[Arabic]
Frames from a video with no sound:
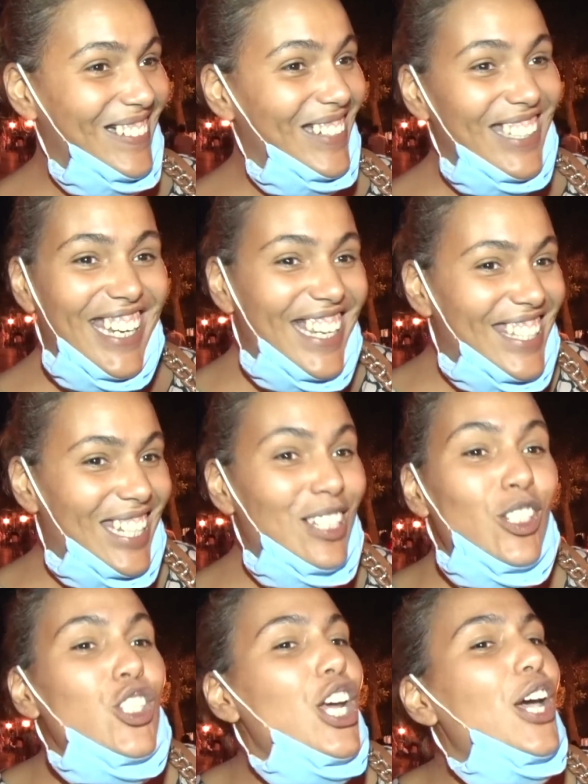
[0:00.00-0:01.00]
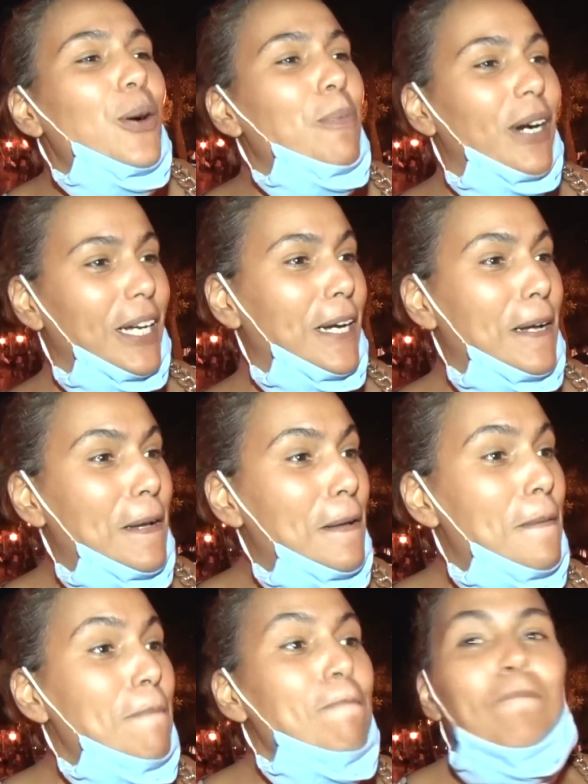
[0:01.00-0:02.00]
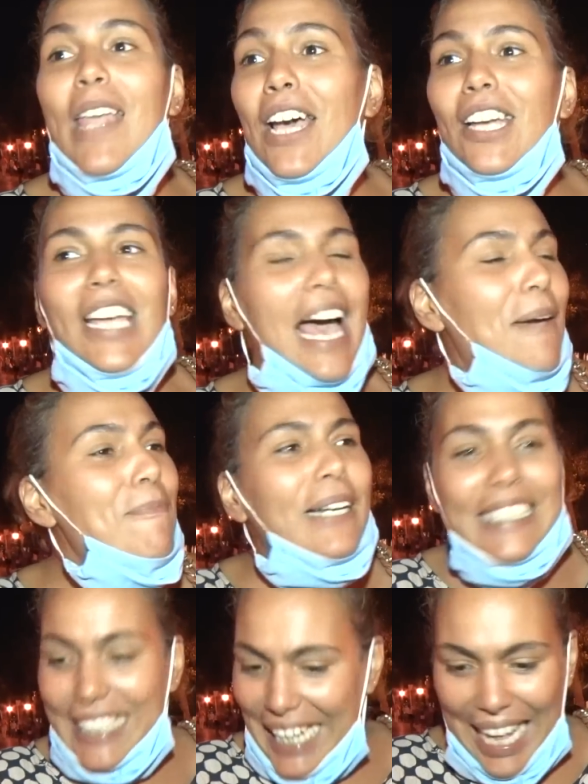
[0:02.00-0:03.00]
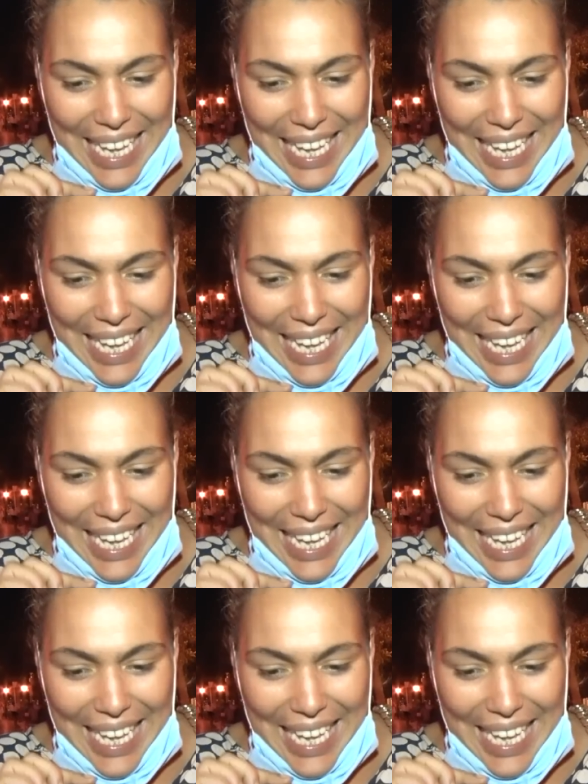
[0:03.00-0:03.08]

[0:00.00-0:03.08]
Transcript: ناس انجي قلبك معبي على الراجل يا بنتي